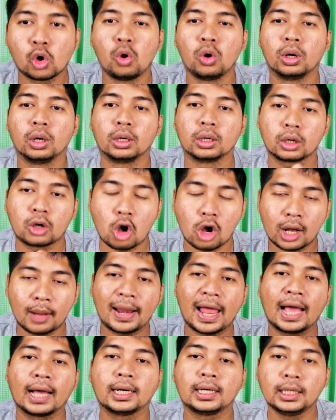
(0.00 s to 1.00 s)
ส่งกอง
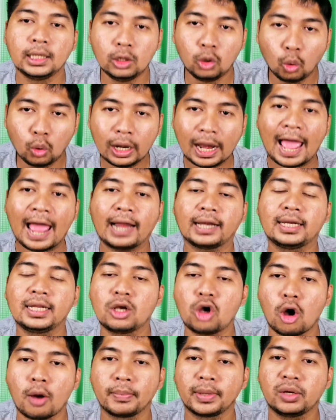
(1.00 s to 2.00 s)
กำลังขึ้นลุกลาม
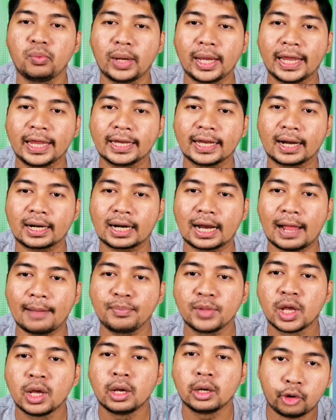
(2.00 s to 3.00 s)
ที่เกาะมิดเวย์นะครั
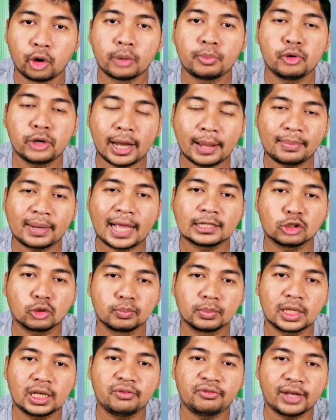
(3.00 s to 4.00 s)
บโดยผู้นำการโจ
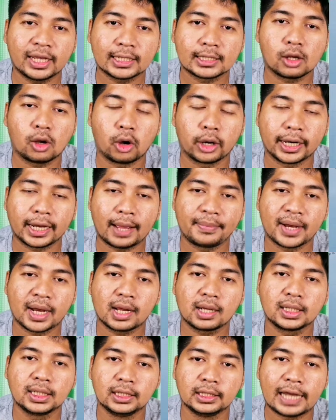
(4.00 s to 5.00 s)
มตีเฟสสองนะครับ
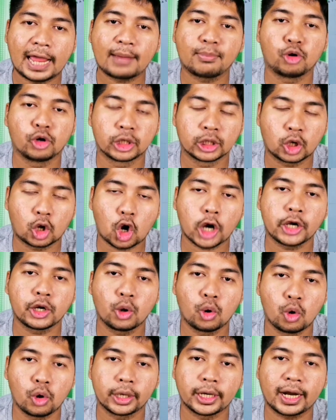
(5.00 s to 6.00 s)
นั่นก็คือนายพลคอน
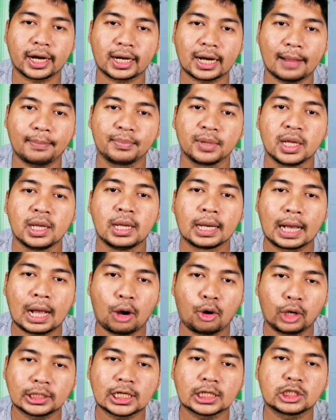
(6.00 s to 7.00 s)
โดนะครับ
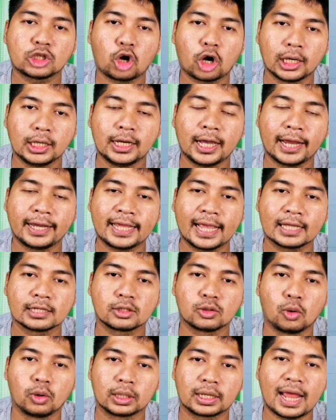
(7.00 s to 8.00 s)
เขาก็จะจอดเรือเนี่ย
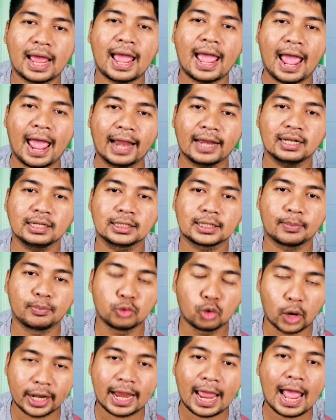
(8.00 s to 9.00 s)
ส่งทหาร
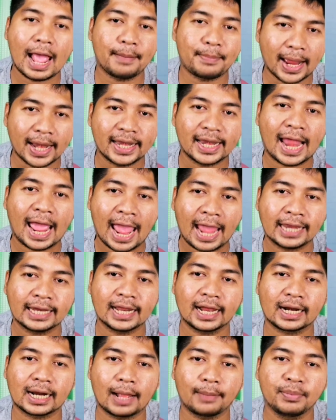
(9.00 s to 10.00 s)
จำนวน ห้าพัน นาย
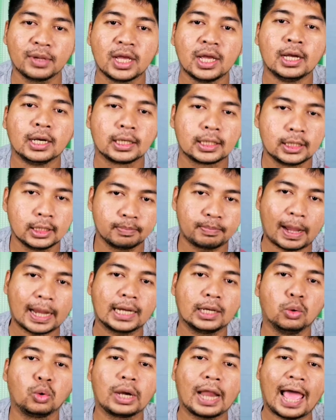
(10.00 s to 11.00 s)
นะครับขึ้นไป
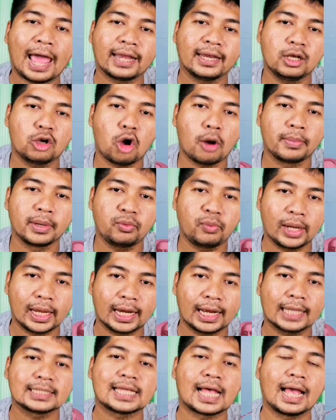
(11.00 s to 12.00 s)
ลุกลามที่เกาะมิดเว
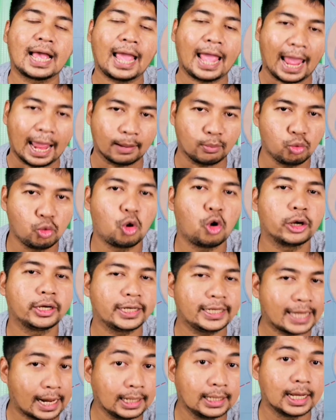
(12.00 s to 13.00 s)
ย์และสังหารผู้คน
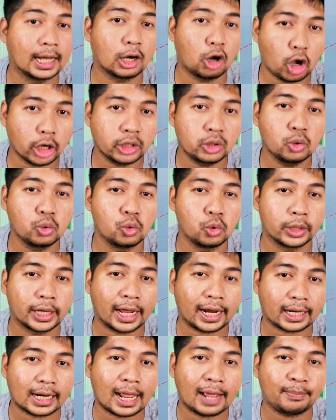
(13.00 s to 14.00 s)
ที่ยังเหลือรอดอยู่
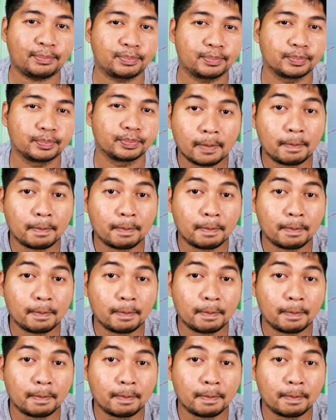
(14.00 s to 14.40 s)
นะครับ